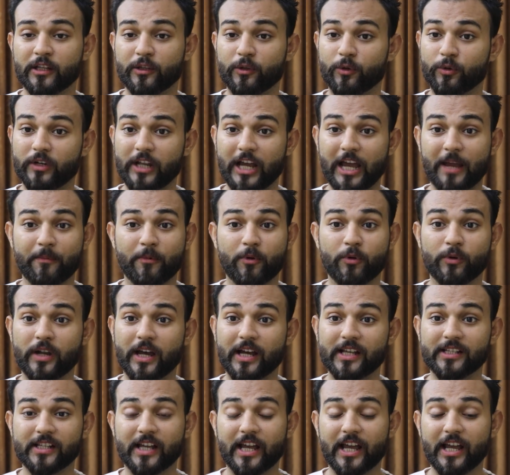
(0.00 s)
तो टाइम को
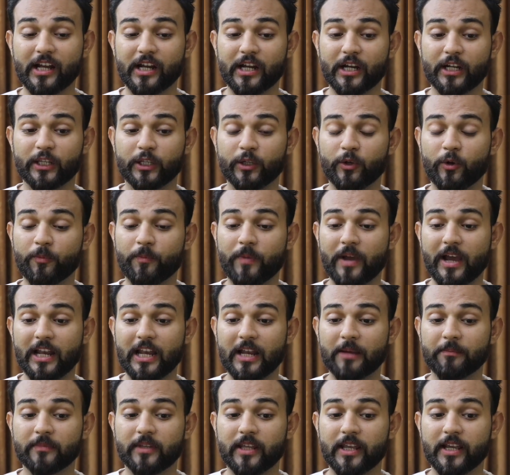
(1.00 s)
ना ज़ाया करते हुए
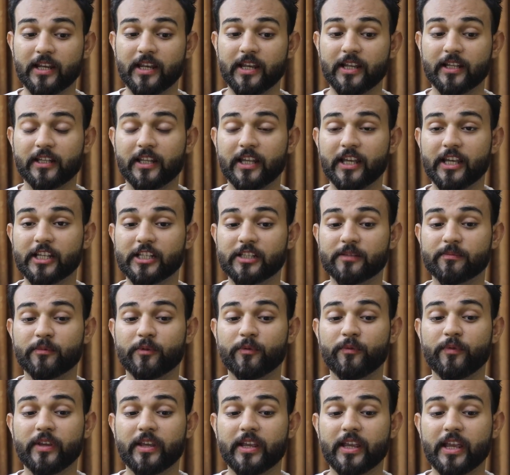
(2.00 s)
पहले हम देख लेते हैं इस
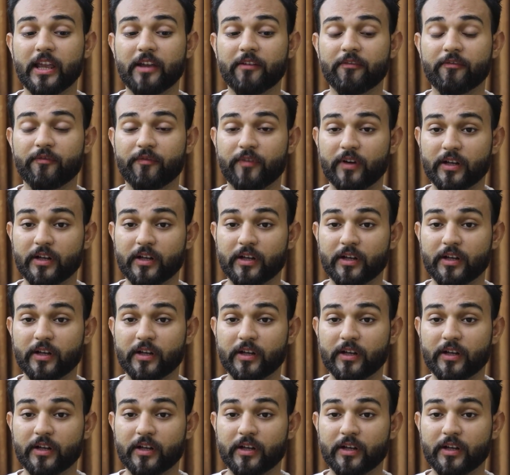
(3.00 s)
मूवी के